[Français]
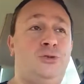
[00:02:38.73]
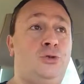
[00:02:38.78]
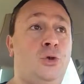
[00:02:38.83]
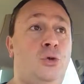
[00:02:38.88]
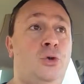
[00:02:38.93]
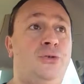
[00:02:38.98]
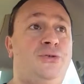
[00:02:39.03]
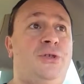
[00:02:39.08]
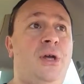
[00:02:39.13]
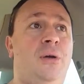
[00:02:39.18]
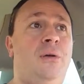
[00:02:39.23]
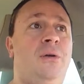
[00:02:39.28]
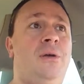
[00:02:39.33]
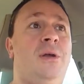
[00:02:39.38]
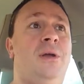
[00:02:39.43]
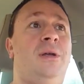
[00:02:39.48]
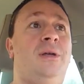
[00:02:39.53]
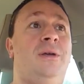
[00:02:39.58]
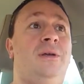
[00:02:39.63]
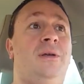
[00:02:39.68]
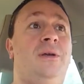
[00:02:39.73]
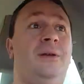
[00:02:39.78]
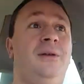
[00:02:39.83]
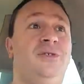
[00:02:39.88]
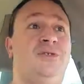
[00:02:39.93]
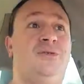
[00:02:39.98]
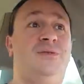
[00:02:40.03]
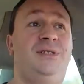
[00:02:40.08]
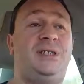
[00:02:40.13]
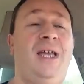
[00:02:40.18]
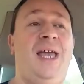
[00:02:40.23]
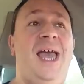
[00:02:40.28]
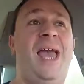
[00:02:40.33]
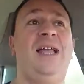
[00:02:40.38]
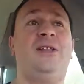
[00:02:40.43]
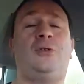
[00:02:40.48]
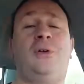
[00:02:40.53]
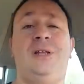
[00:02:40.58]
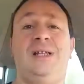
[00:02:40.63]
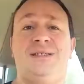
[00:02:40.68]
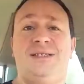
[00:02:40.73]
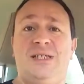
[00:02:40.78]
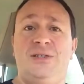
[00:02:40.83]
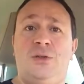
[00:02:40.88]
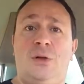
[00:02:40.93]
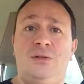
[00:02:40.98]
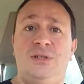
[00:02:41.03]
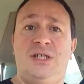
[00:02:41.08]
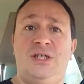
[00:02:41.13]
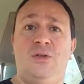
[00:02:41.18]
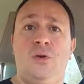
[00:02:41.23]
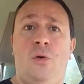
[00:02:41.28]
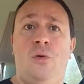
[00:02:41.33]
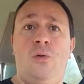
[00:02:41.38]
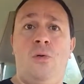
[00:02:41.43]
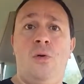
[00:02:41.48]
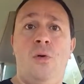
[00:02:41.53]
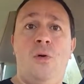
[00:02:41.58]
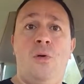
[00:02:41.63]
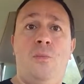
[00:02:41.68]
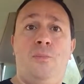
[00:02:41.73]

sur le temps. Euh, je veux dire, être la tête dans le guidon